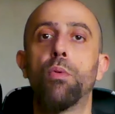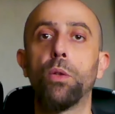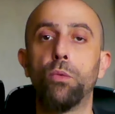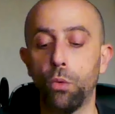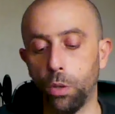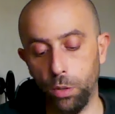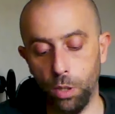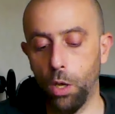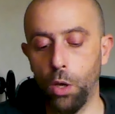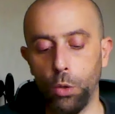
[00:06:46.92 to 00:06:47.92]
poil courte,
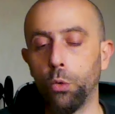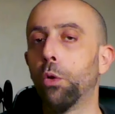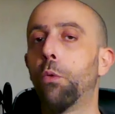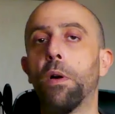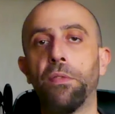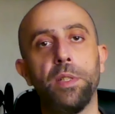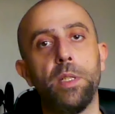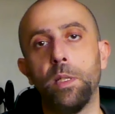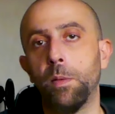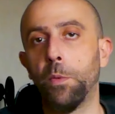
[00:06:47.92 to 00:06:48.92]
de quoi
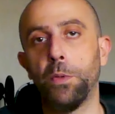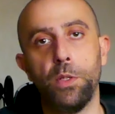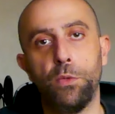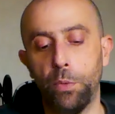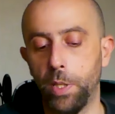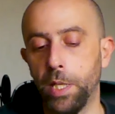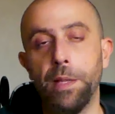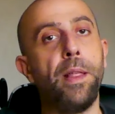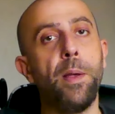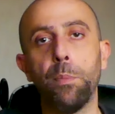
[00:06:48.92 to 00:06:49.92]
facilement essuyer
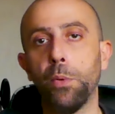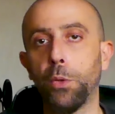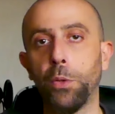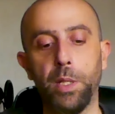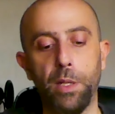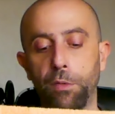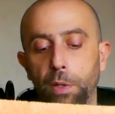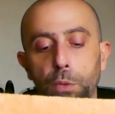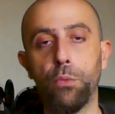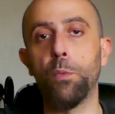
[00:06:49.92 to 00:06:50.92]
n'importe quel
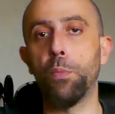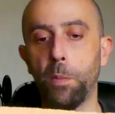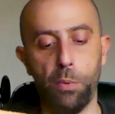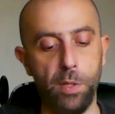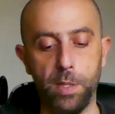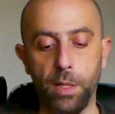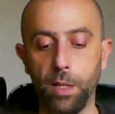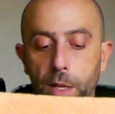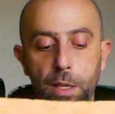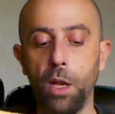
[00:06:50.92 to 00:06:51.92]
véhicule, peu importe sa
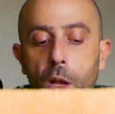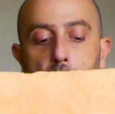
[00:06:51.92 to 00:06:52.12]
taille.